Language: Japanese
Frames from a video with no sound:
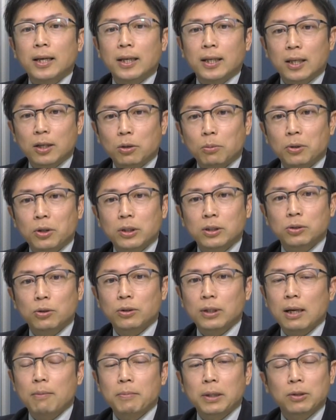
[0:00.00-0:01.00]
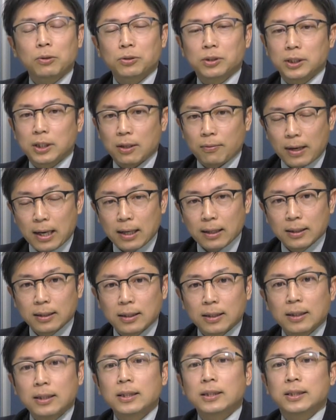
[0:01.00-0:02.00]
引きこもり相談窓口では
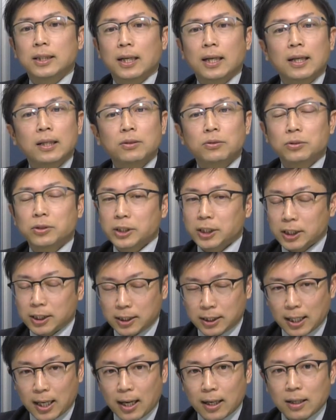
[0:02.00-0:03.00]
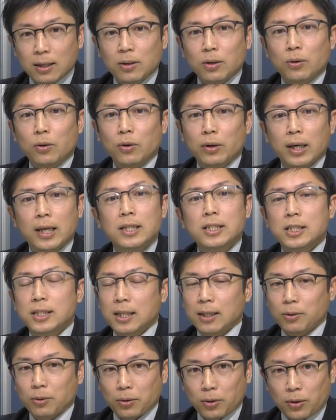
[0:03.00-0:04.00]
社会福祉士や保健師
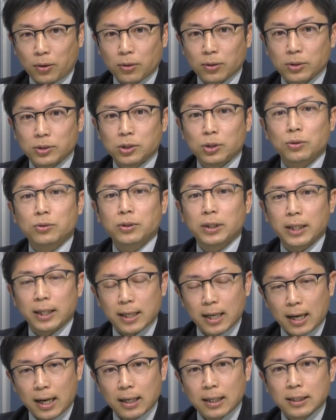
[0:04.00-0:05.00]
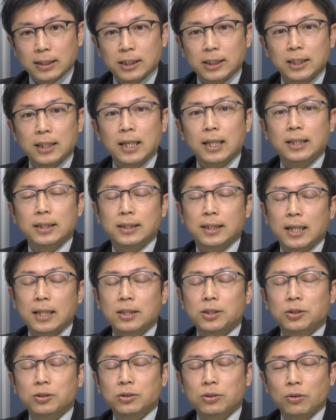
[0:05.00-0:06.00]
などの職員が市内
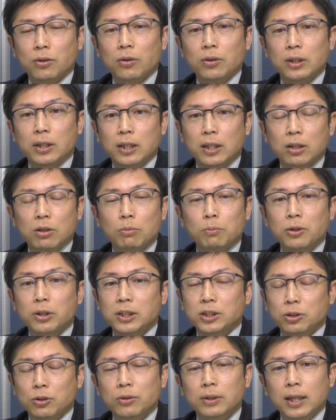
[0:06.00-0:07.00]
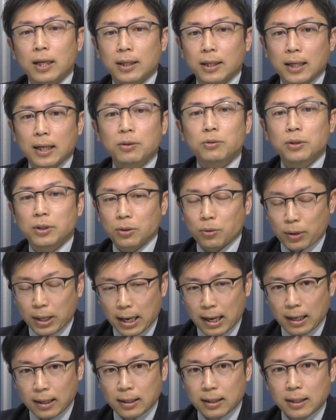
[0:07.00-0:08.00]
在住の引きこもり状態にある人
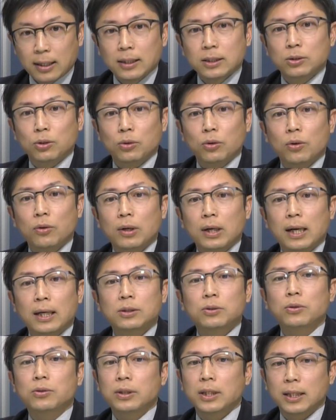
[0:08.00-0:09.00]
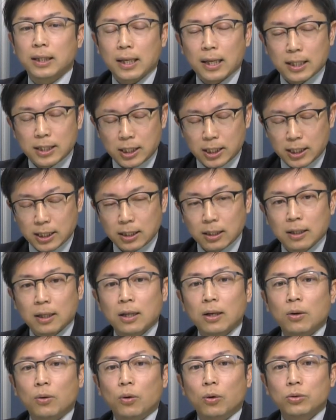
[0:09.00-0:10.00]
やその家族に対し
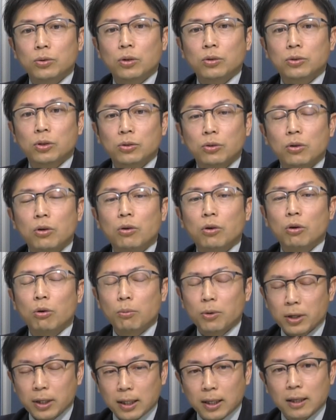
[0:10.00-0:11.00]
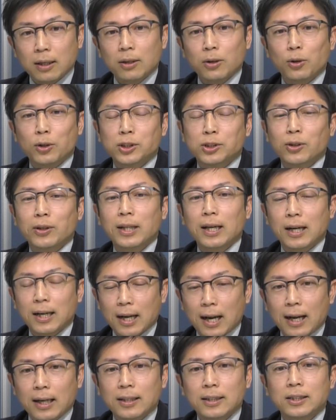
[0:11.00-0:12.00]
各々の思いに寄り添いな
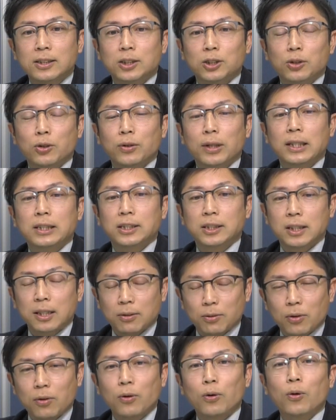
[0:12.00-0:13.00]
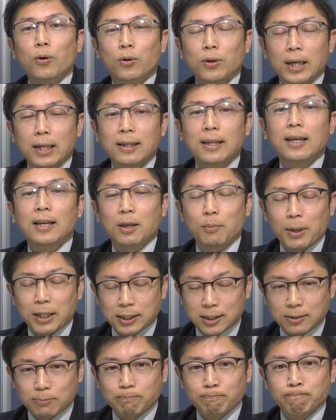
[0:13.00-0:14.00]
がら必要な支援を行っていき
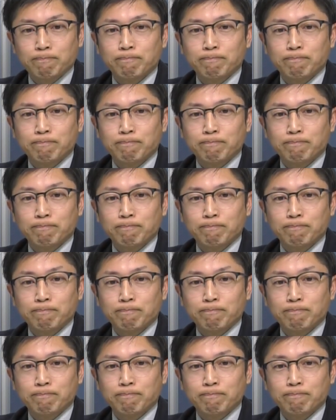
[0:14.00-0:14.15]
ます